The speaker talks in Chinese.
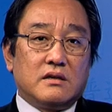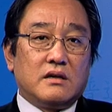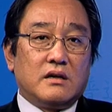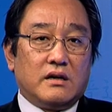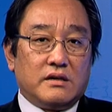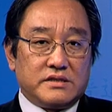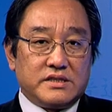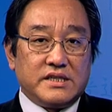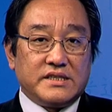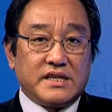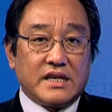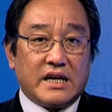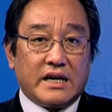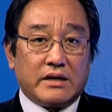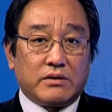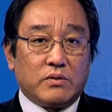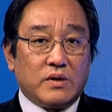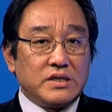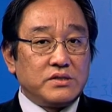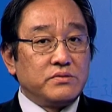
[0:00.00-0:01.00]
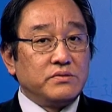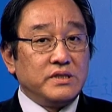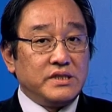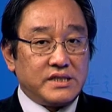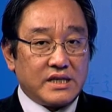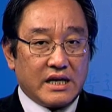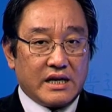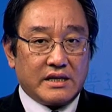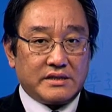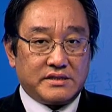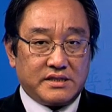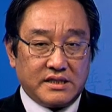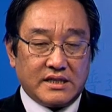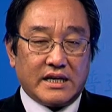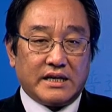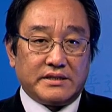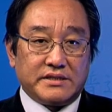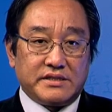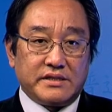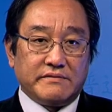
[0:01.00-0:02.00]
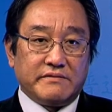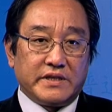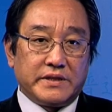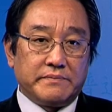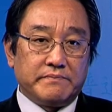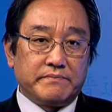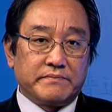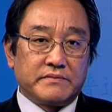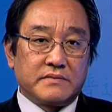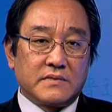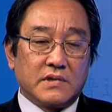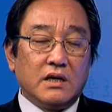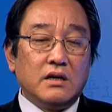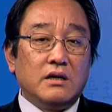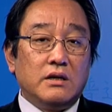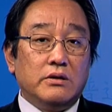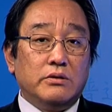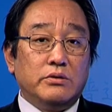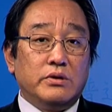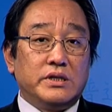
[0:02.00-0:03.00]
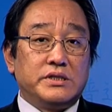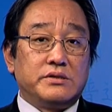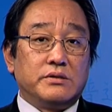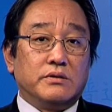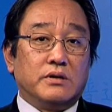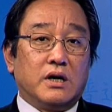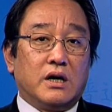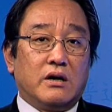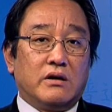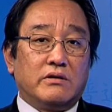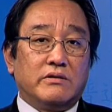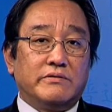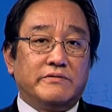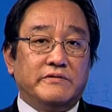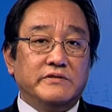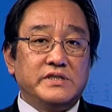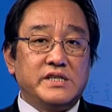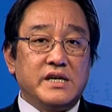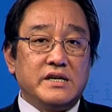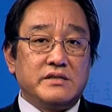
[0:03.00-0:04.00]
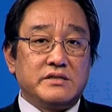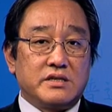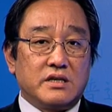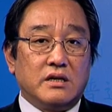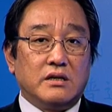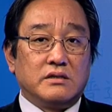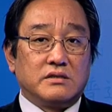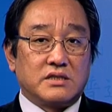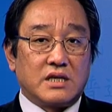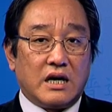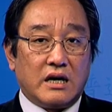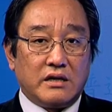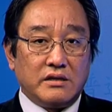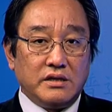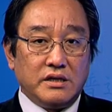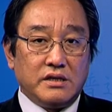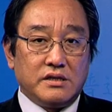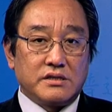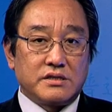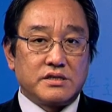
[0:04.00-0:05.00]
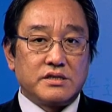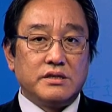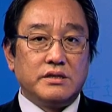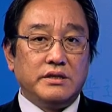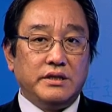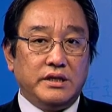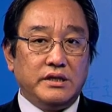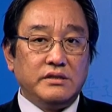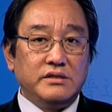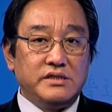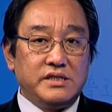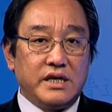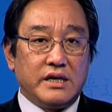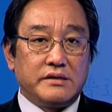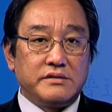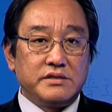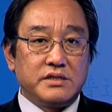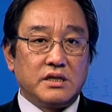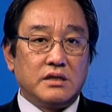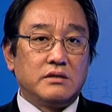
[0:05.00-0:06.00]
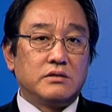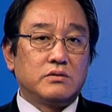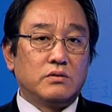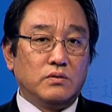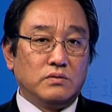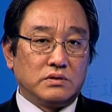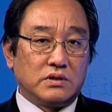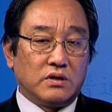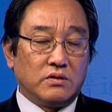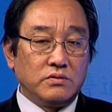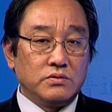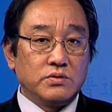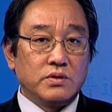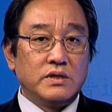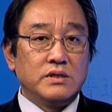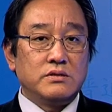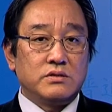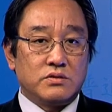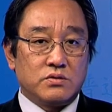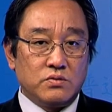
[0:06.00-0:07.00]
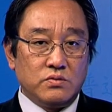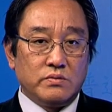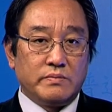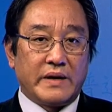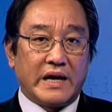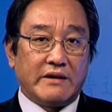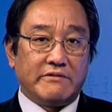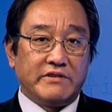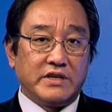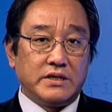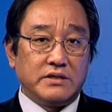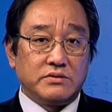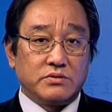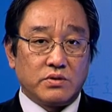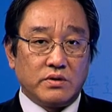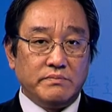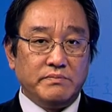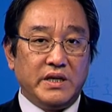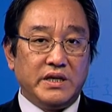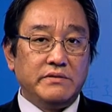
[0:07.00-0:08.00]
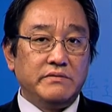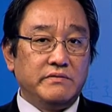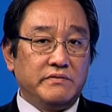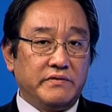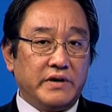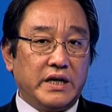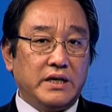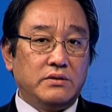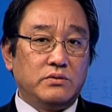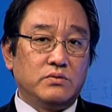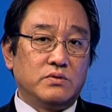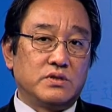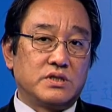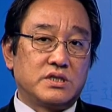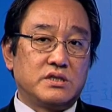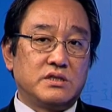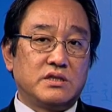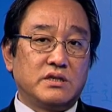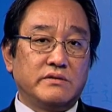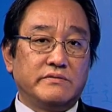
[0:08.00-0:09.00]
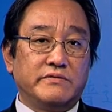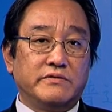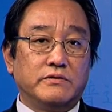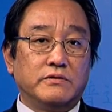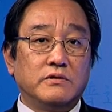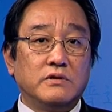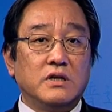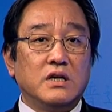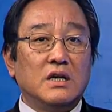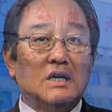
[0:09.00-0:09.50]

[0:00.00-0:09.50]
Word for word: 好，接下来关注一下其他的新闻。六月九号，福建省长乐市营前镇洞头村数百位村民围堵市政府，